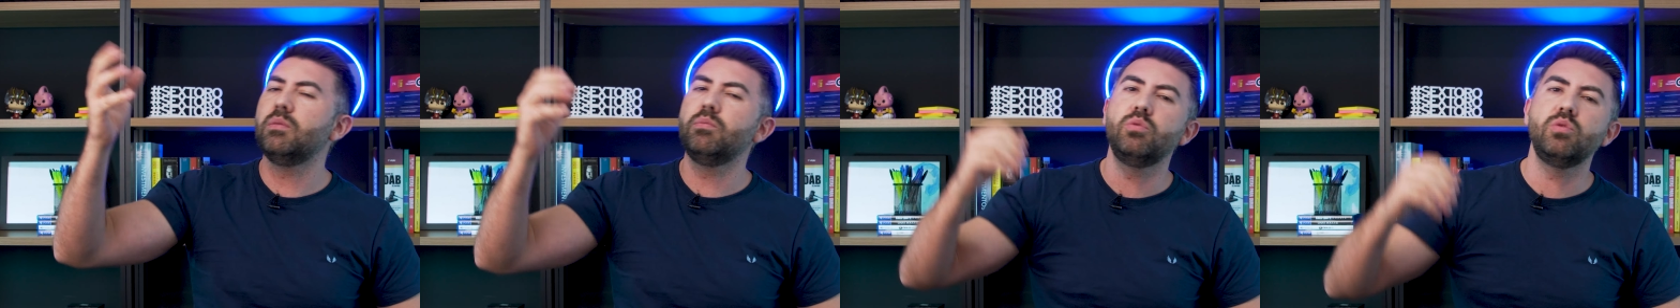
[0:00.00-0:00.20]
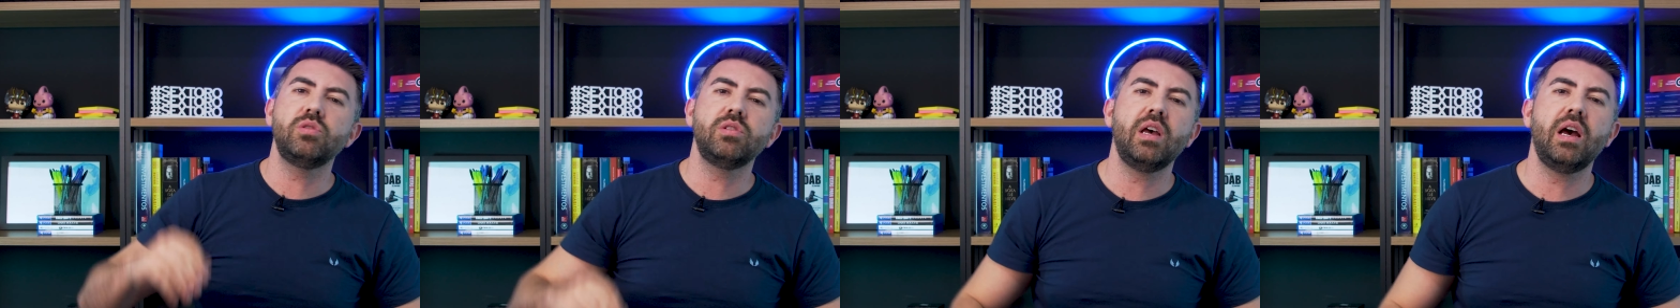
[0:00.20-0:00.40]

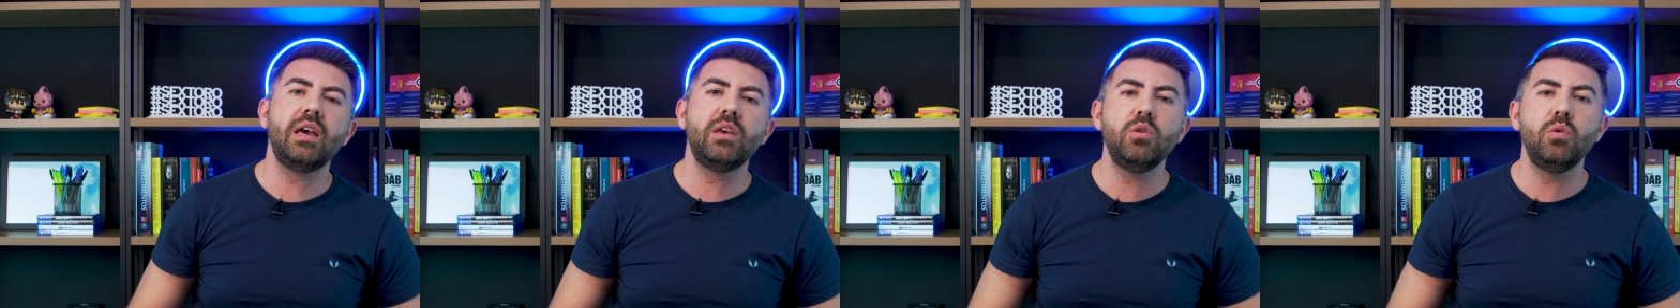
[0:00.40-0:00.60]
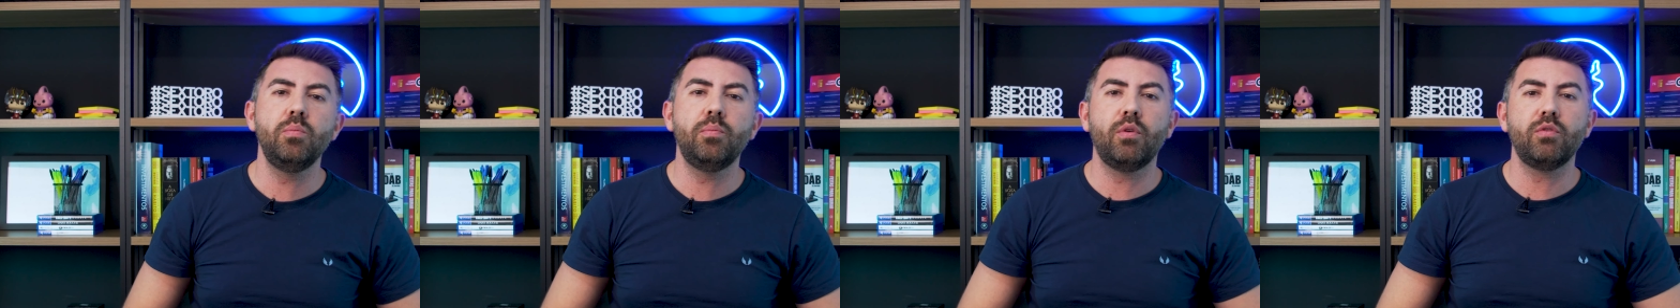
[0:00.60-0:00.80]
buscar
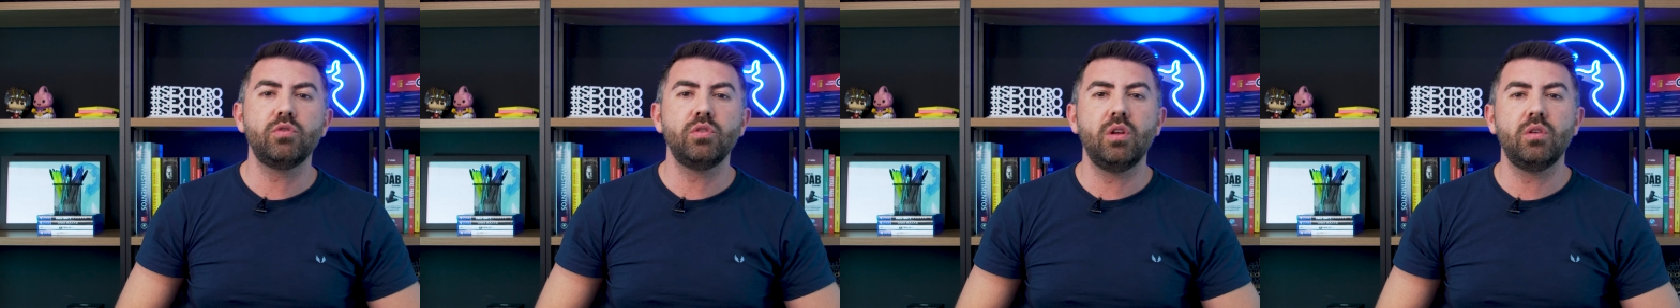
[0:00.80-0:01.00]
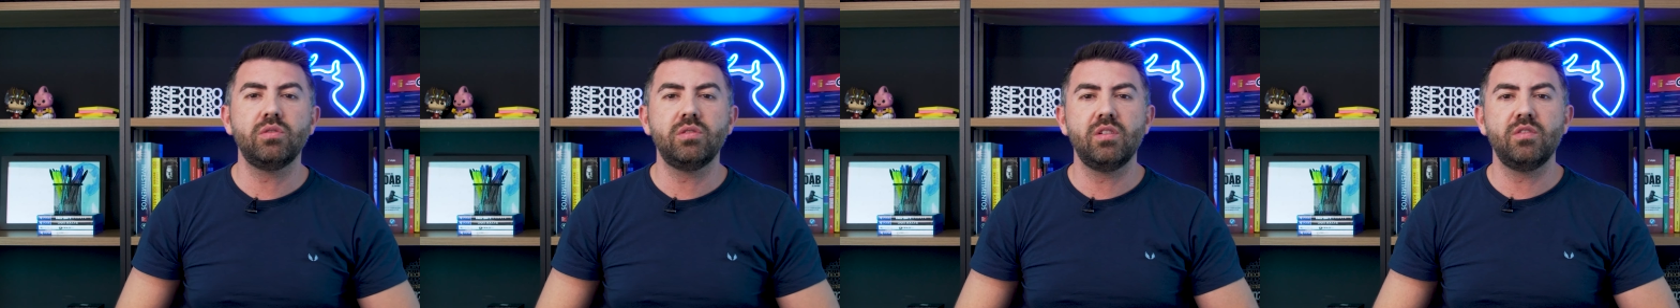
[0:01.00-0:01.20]
aí um
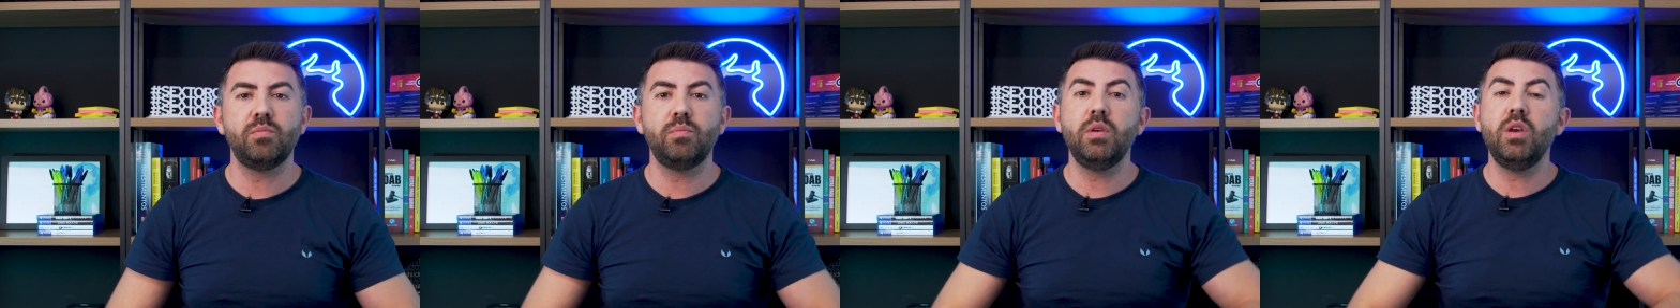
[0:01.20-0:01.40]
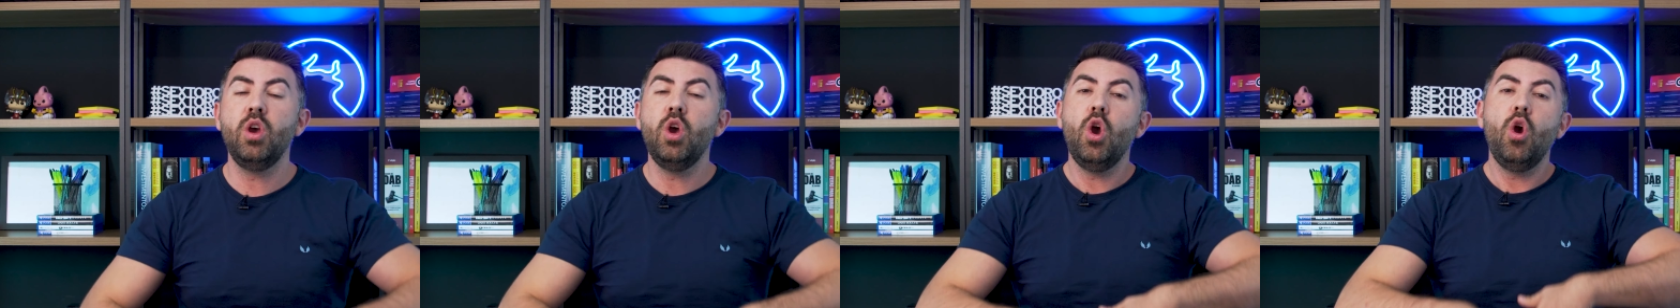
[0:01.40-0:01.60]
profissional
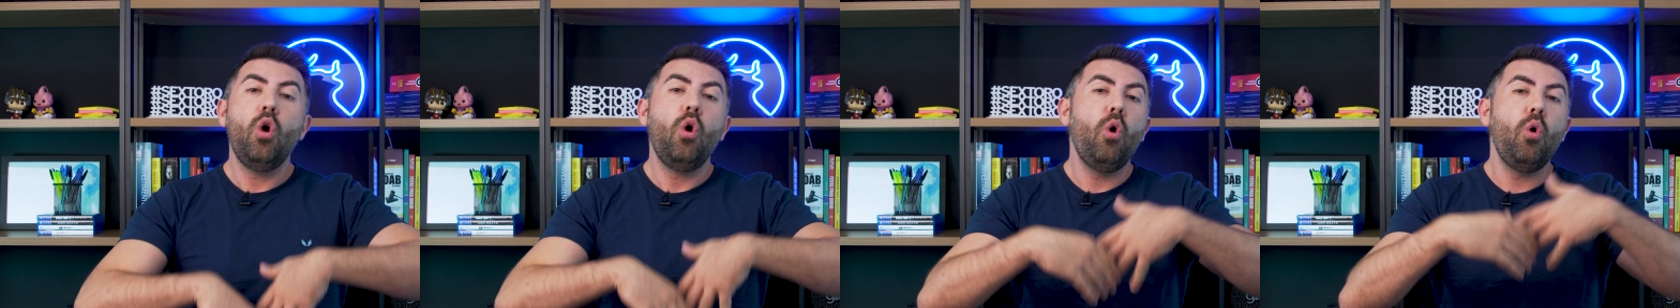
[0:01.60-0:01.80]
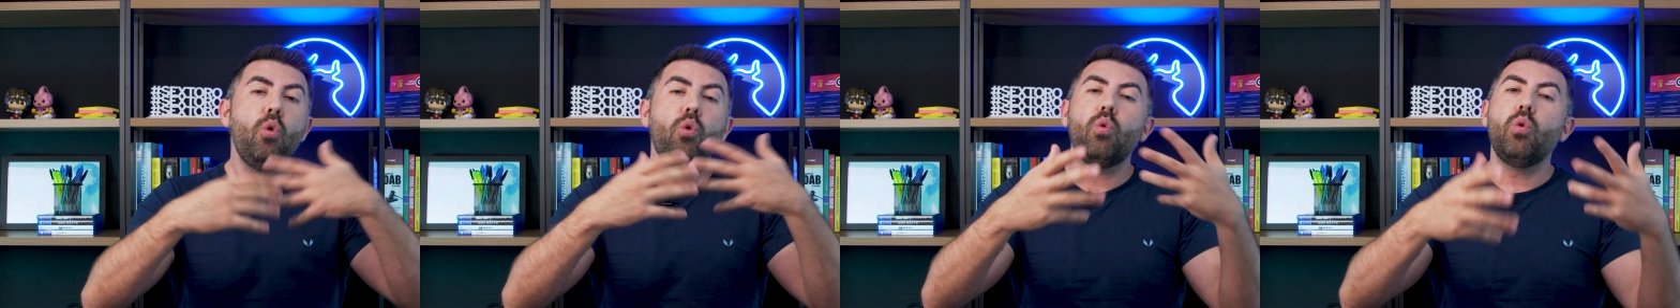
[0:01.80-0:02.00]
CFP
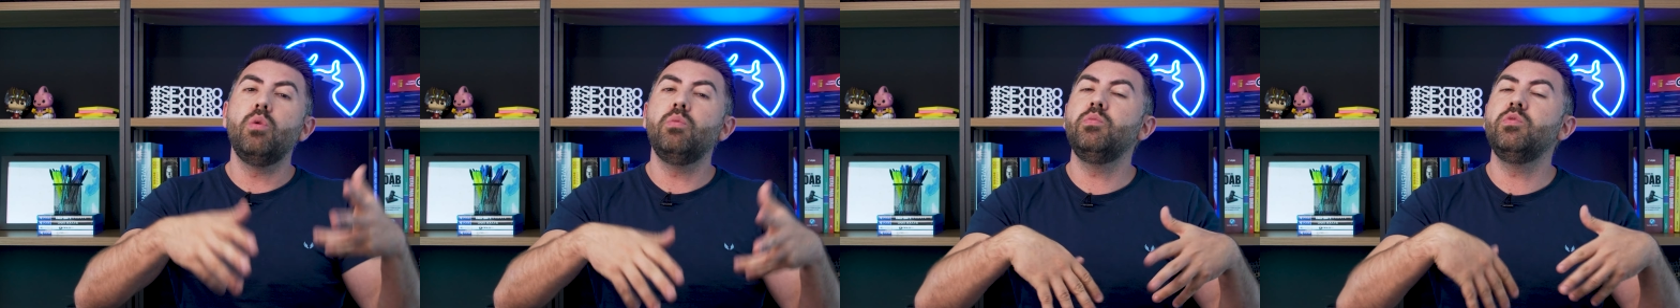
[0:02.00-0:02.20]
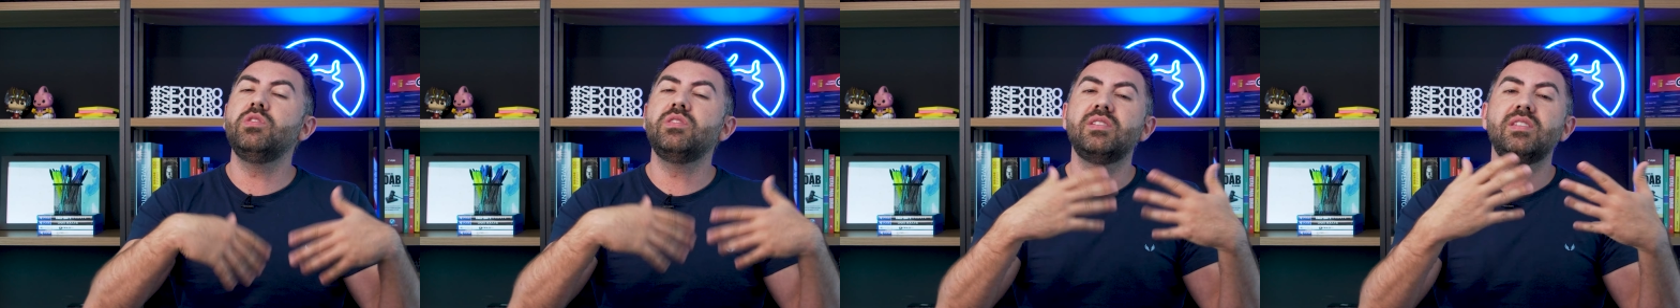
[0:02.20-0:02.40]
ou como que